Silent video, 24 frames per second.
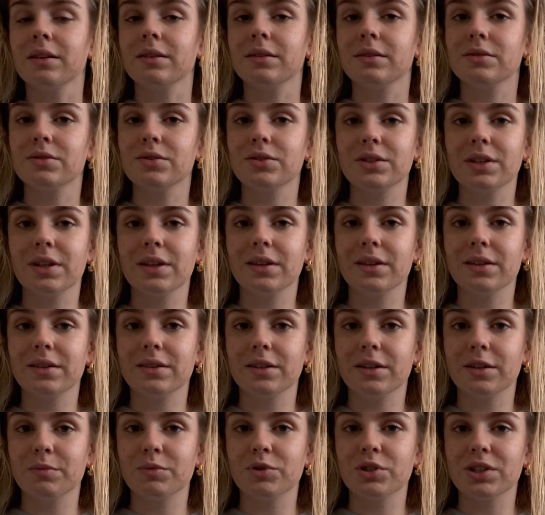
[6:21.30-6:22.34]
codzienny
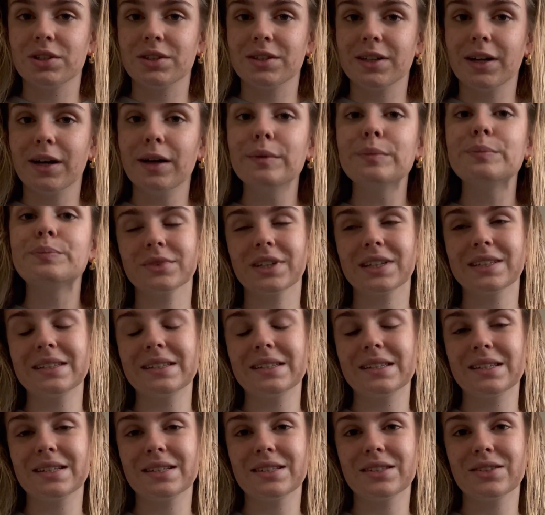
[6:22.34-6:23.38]
tryb życia. Chcę
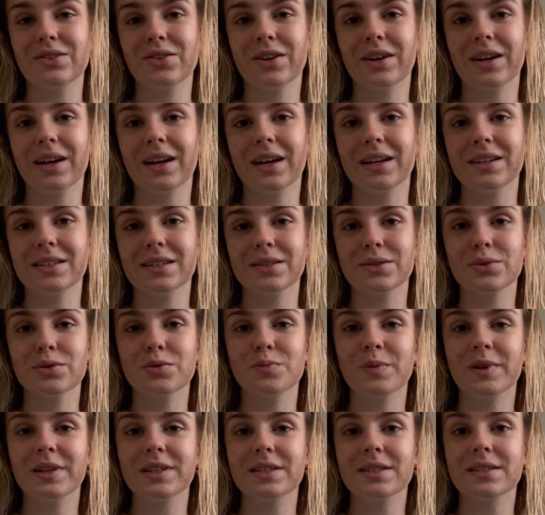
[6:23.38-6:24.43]
też trochę czasu
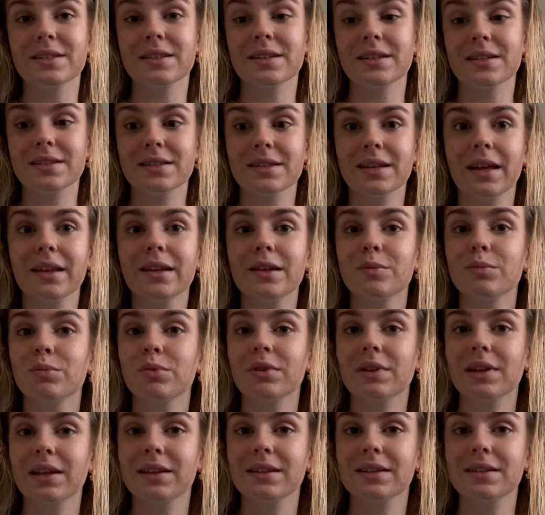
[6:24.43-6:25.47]
spędzić z Krystianem, bo
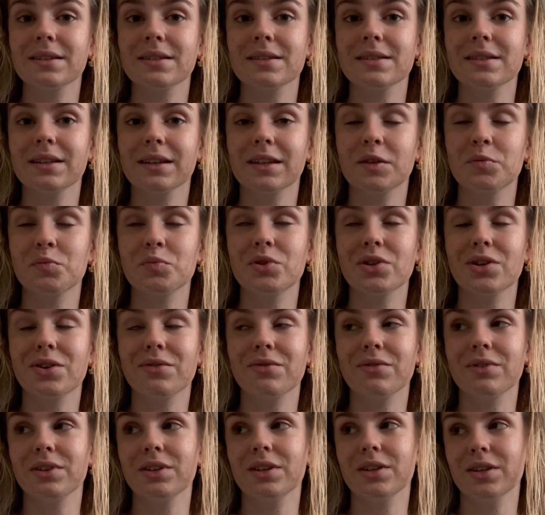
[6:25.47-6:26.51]
dla nas takie
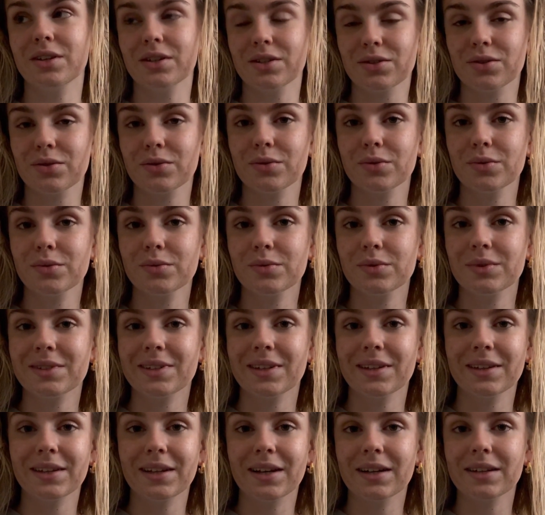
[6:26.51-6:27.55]
przerwy nie są
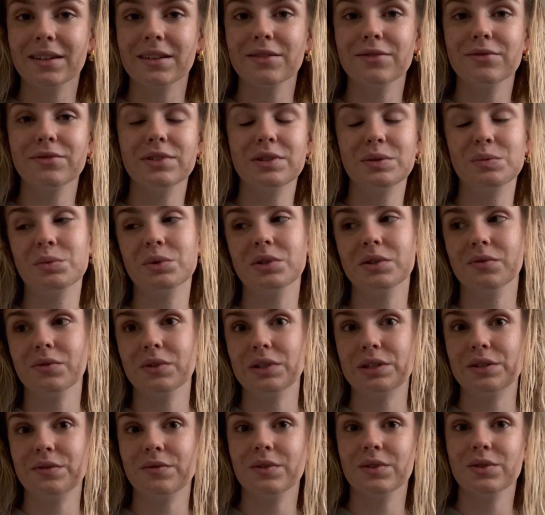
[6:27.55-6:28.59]
standardem, widzimy się
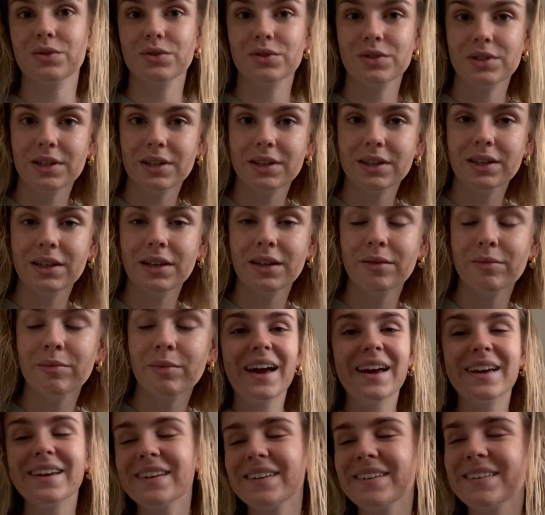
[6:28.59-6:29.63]
właściwie codziennie.
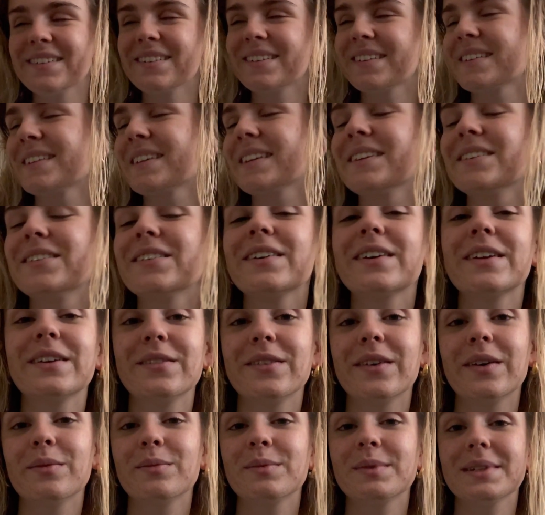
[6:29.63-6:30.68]
I kurczę, nie
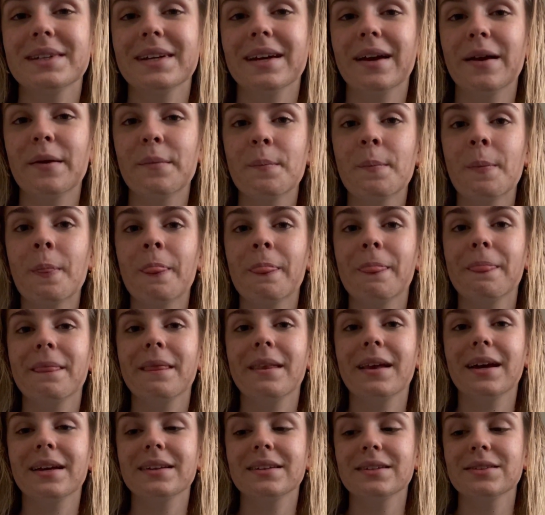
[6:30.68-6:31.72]
ukrywam, że
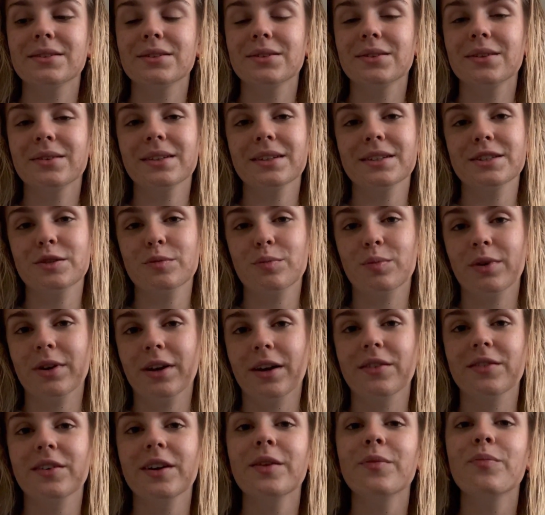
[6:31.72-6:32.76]
ta tęsknota się
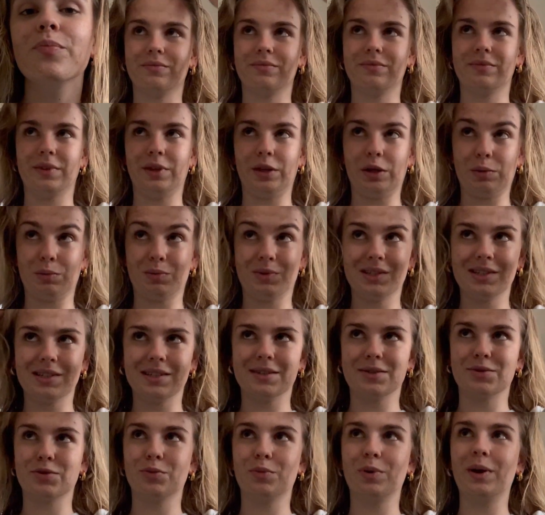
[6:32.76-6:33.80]
pojawia. I nie myślcie
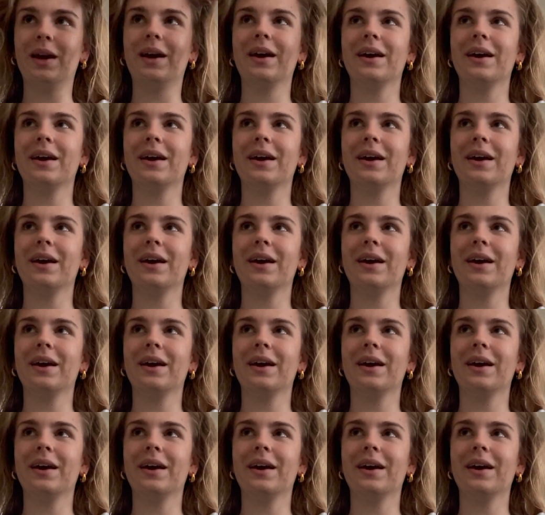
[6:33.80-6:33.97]
sobie,